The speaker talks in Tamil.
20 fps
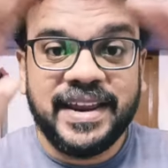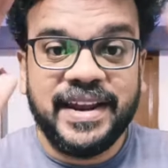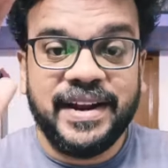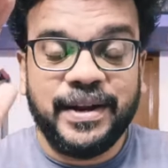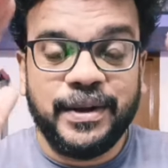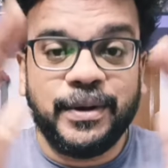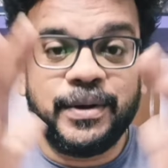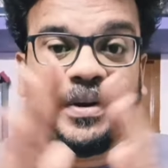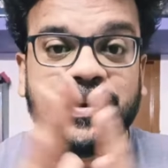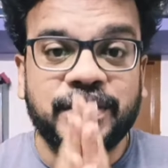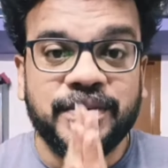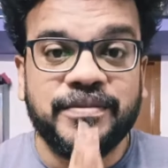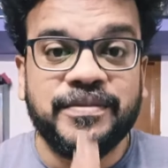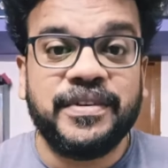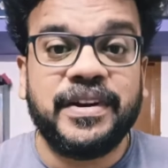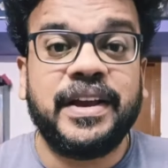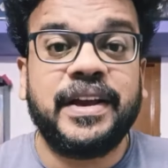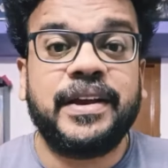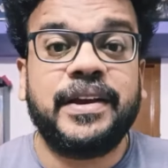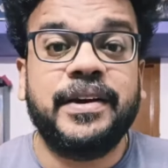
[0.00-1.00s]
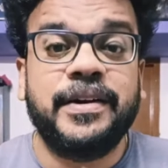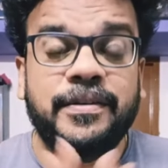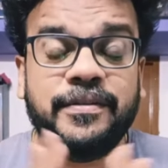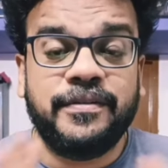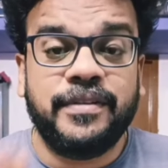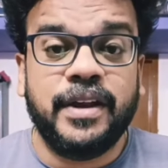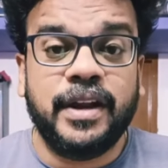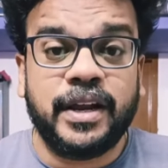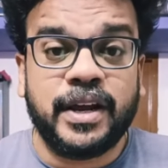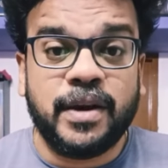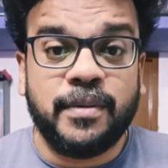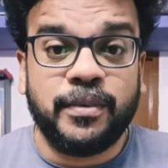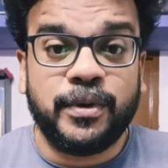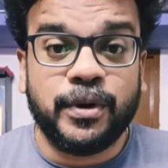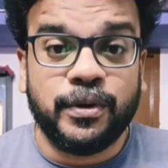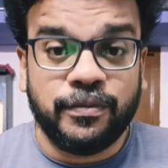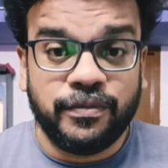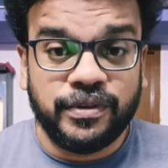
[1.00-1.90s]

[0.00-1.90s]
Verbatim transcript: எல்லோருக்கும் வணக்கம் வெல்கம் டு